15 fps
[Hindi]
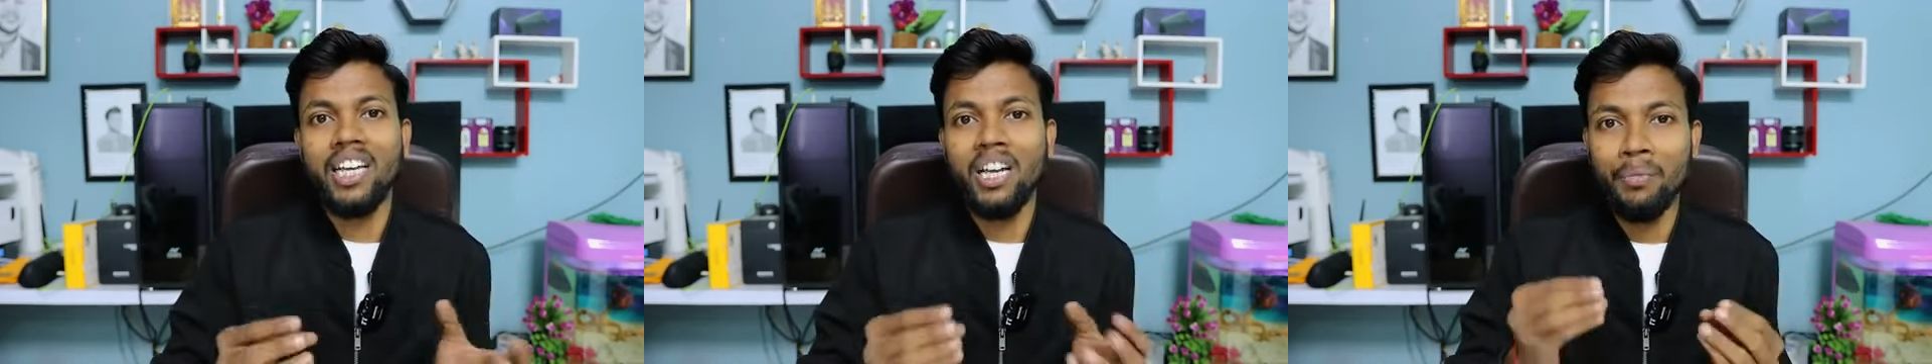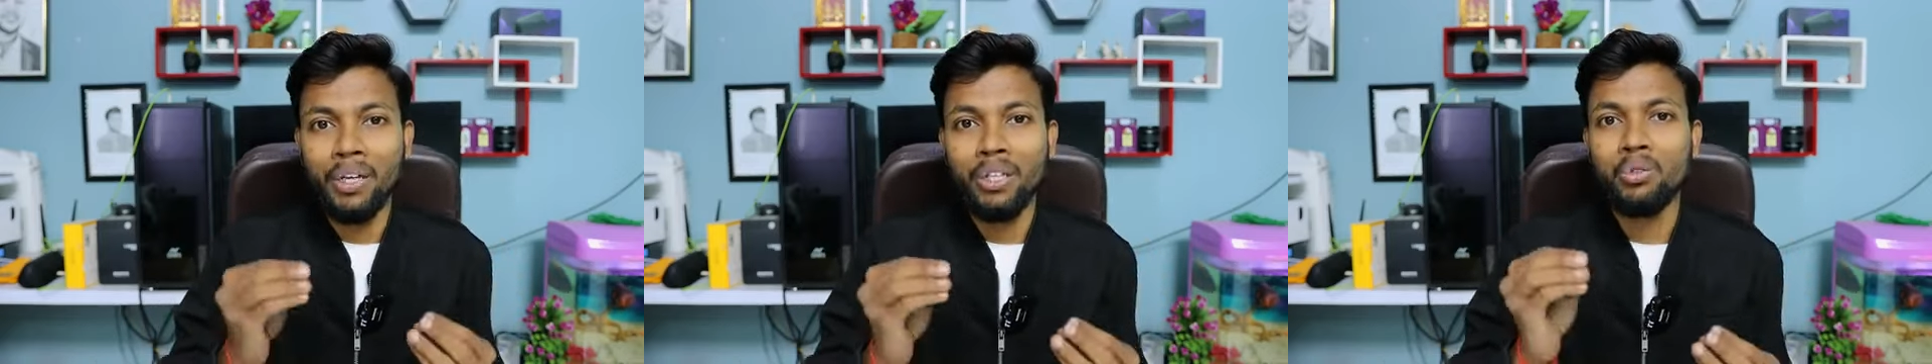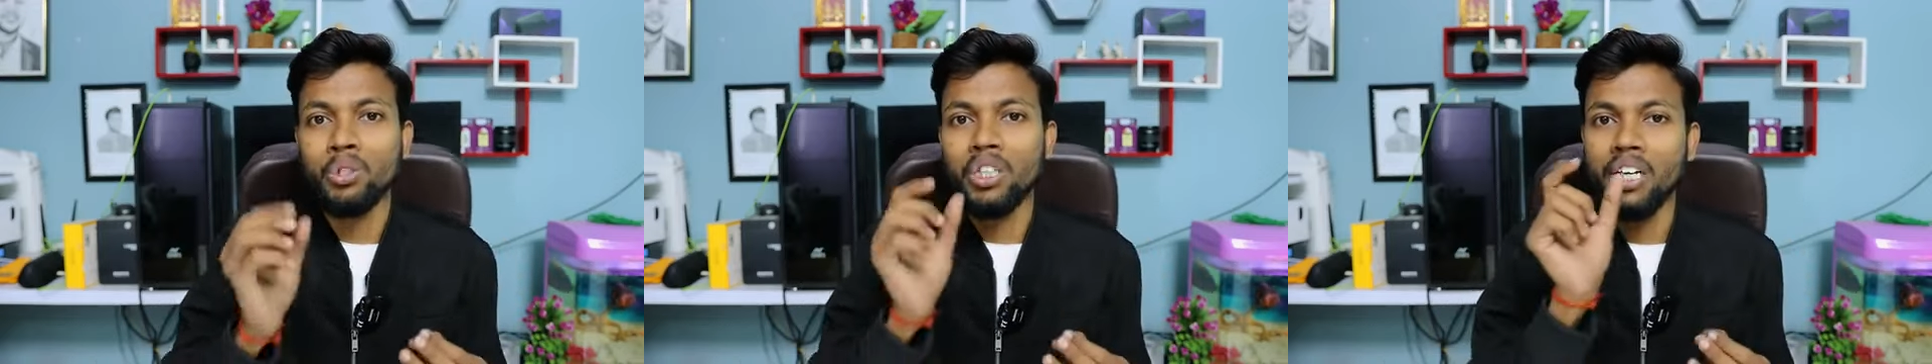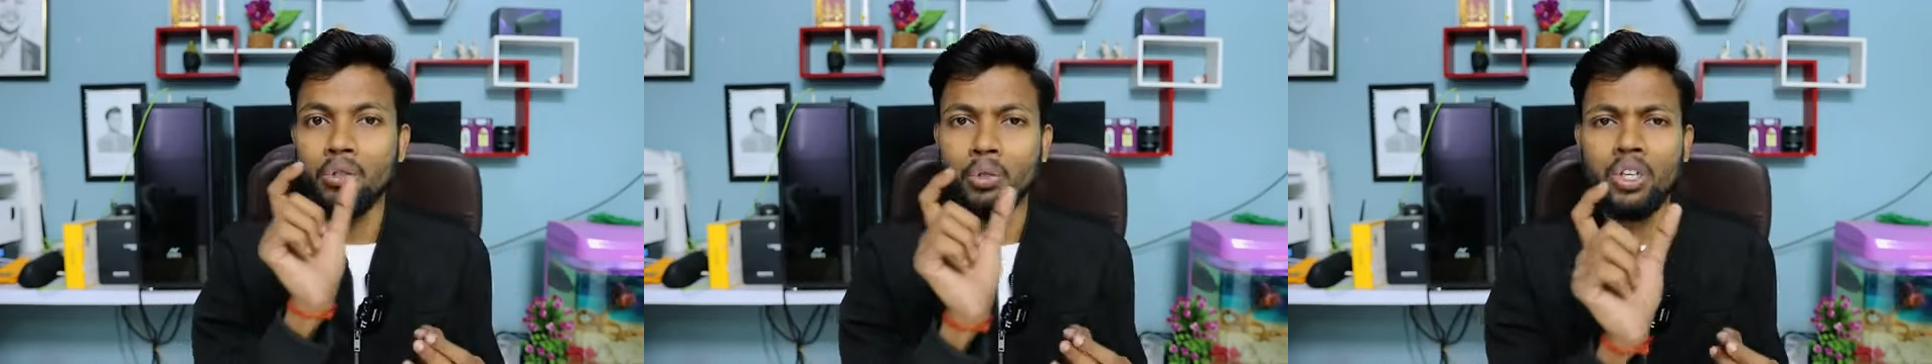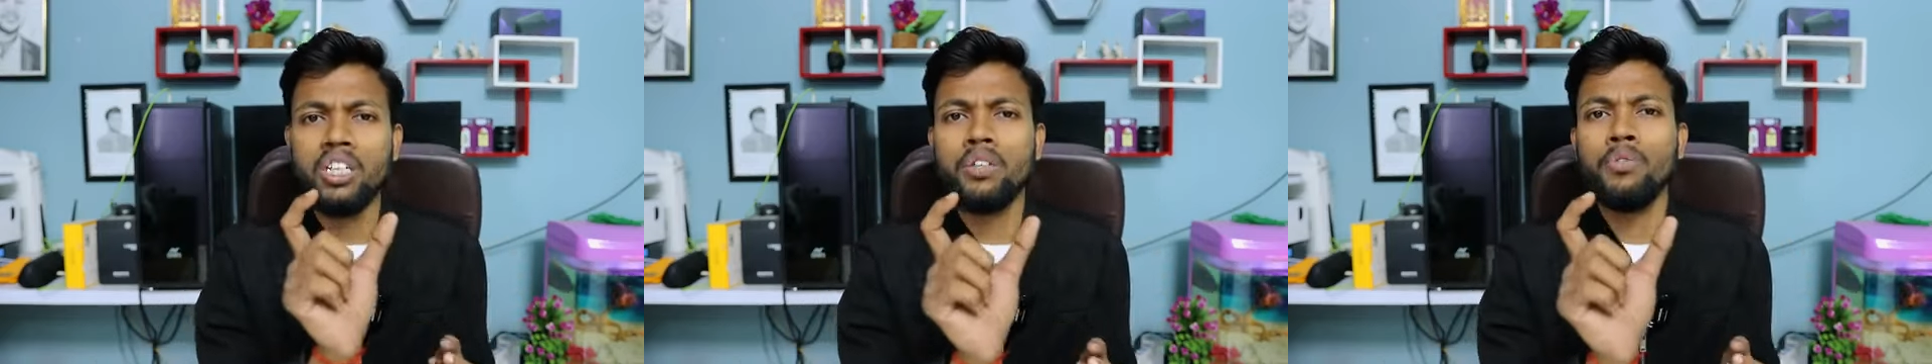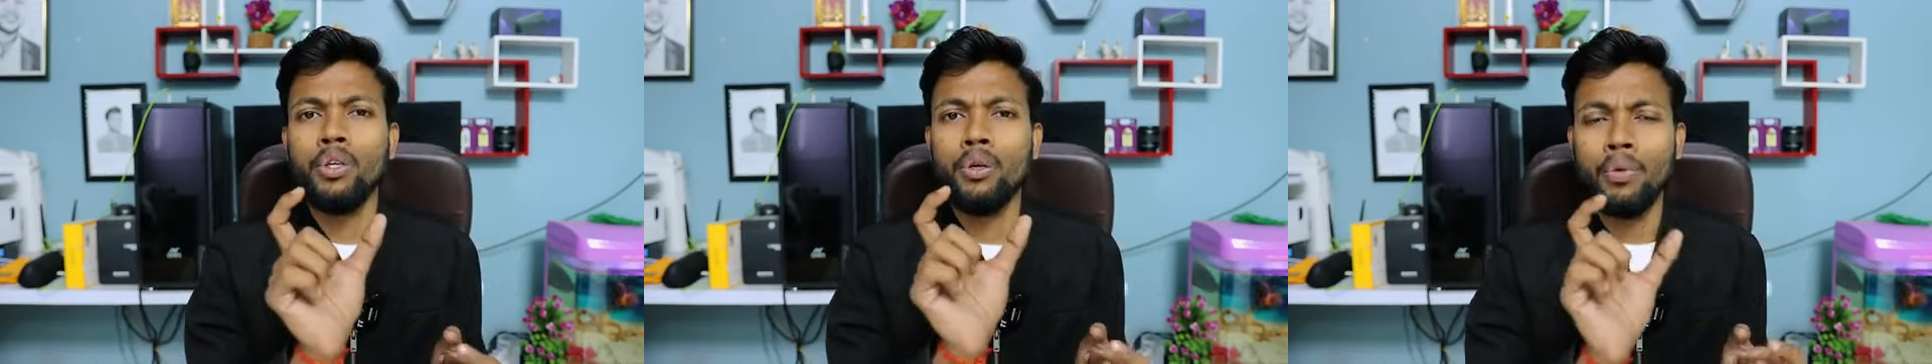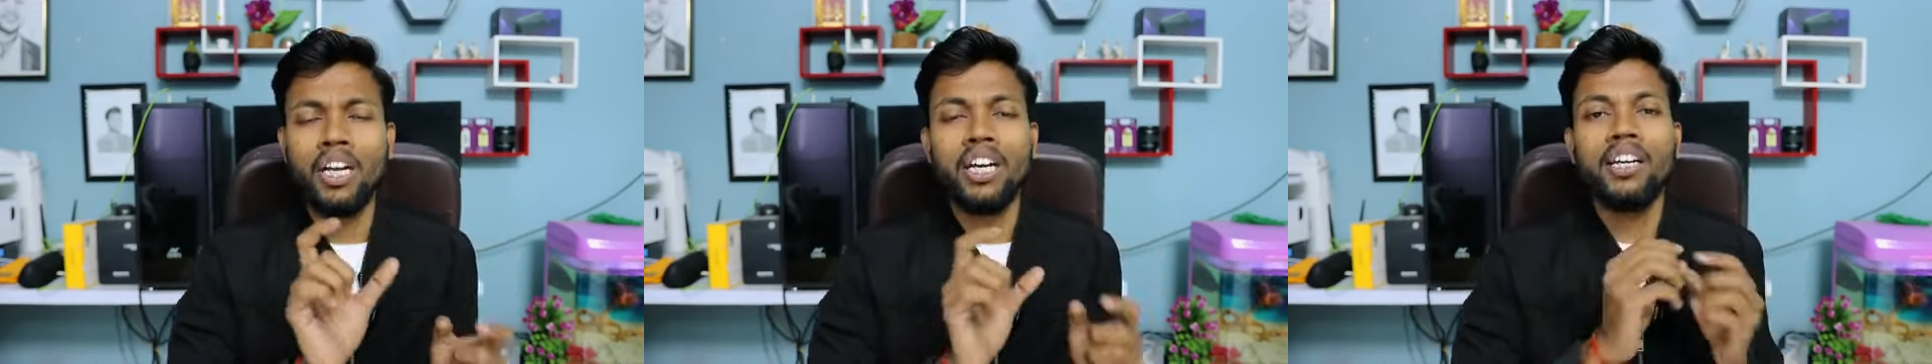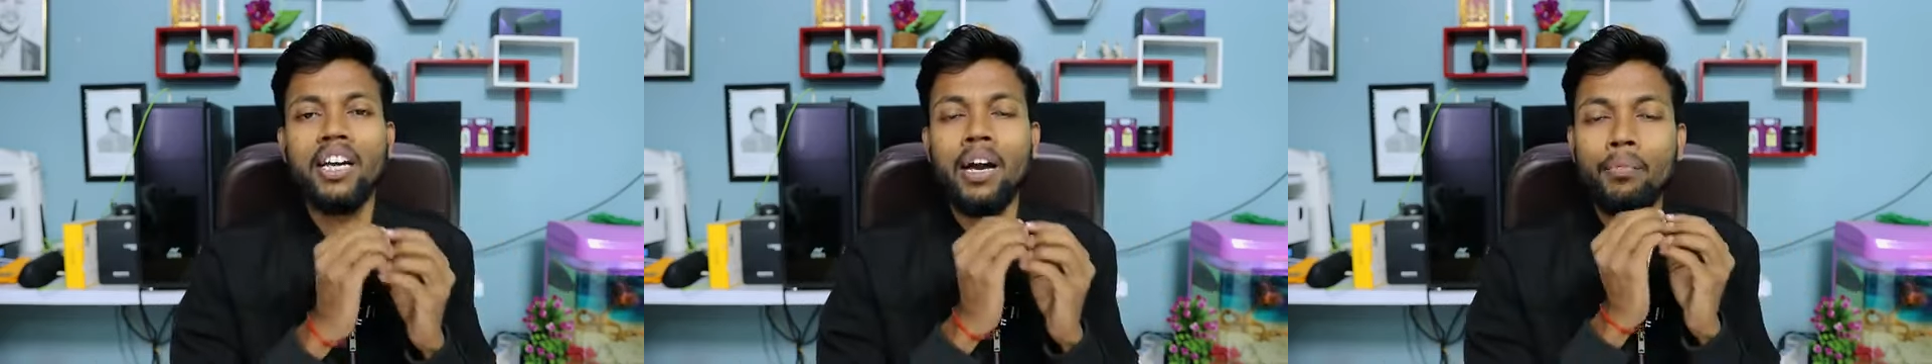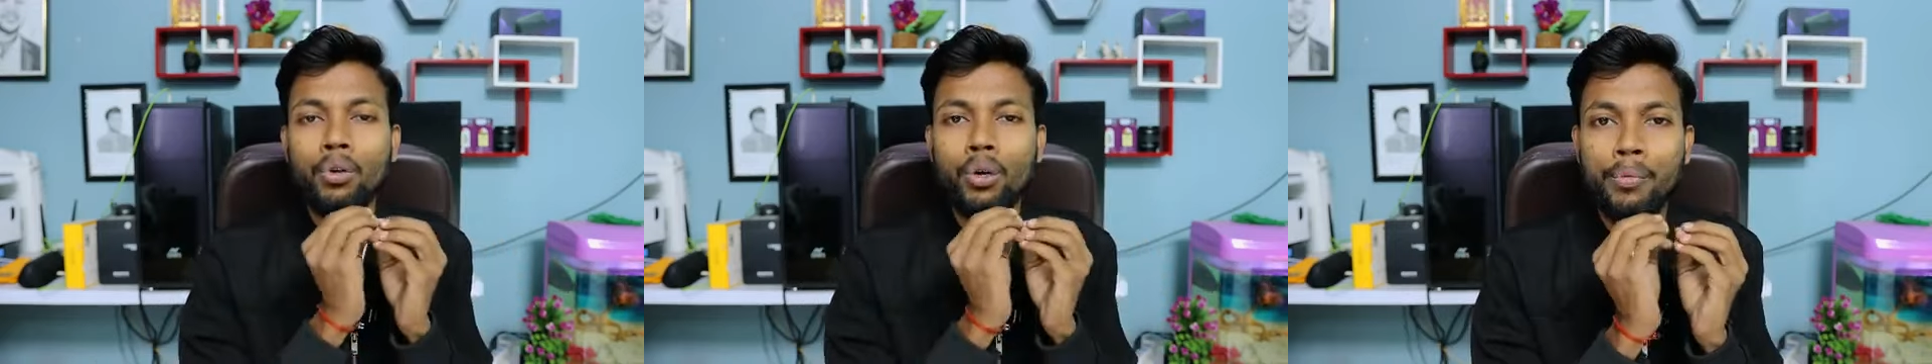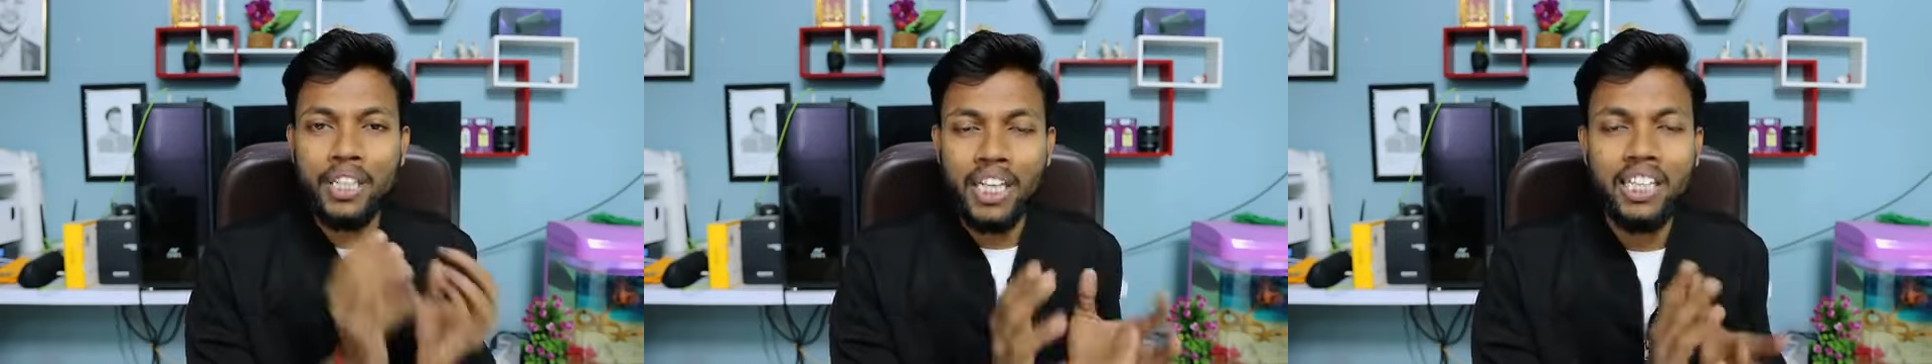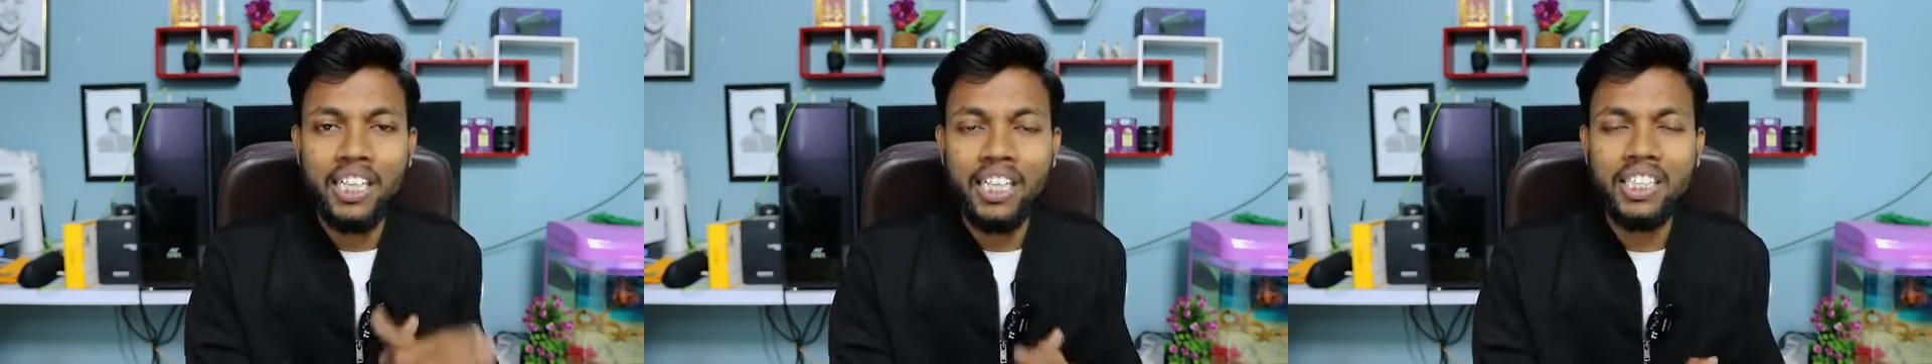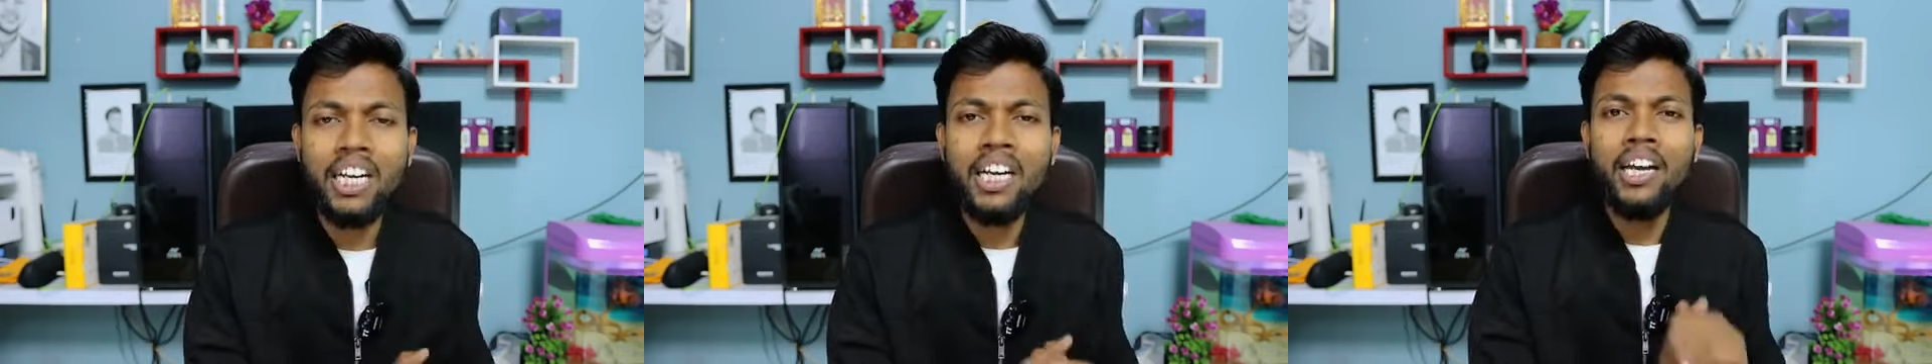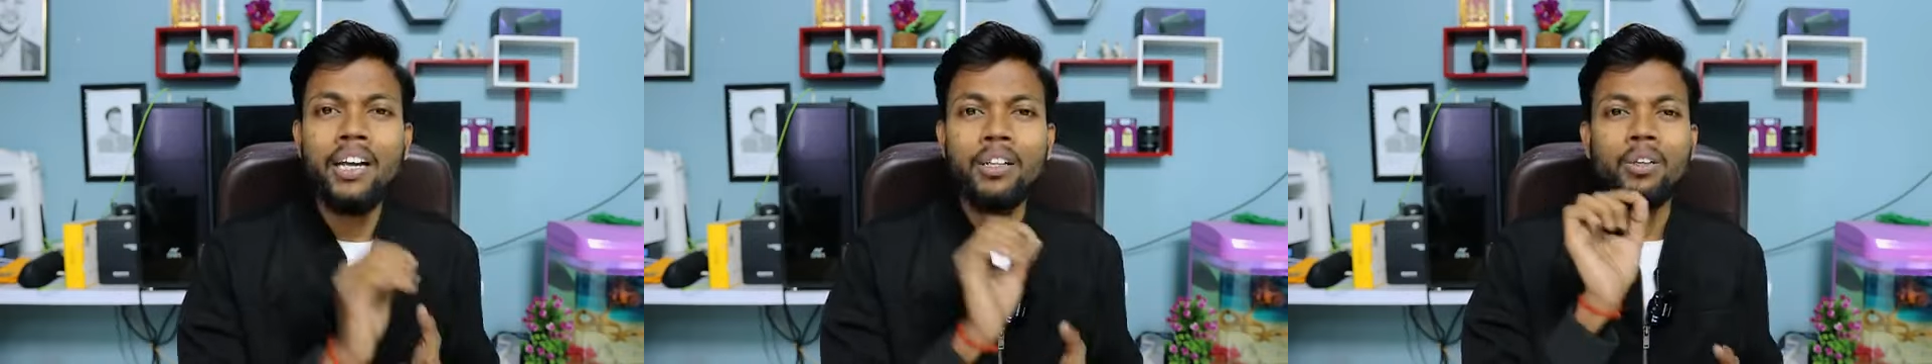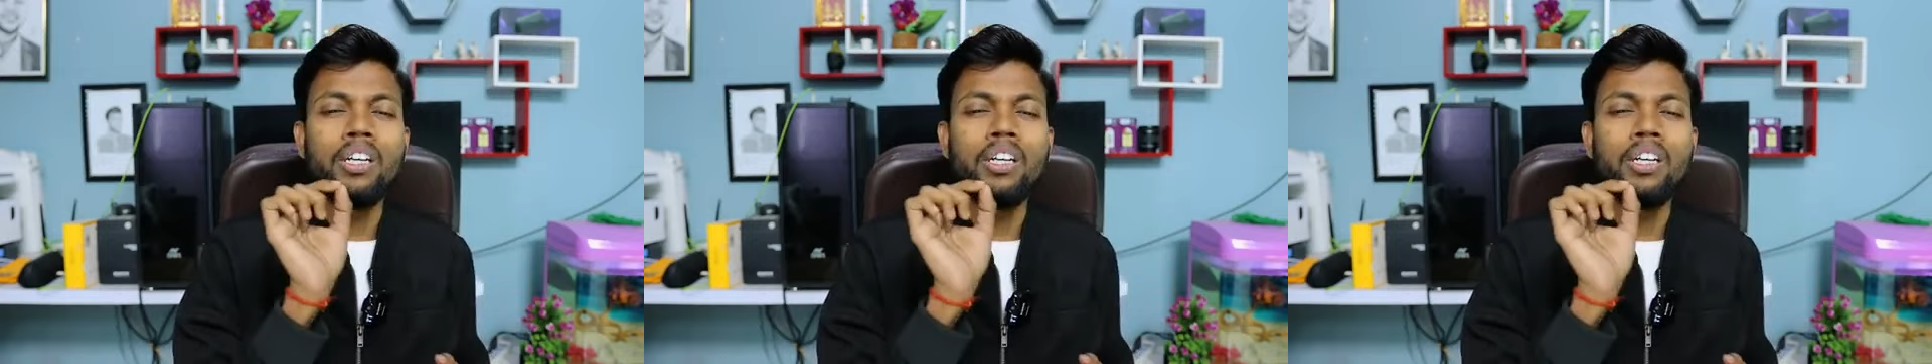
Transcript: इसीलिए मैंने सोचा एक छोटा सा वीडियो बना करके आप लोगों को बता दिया जाए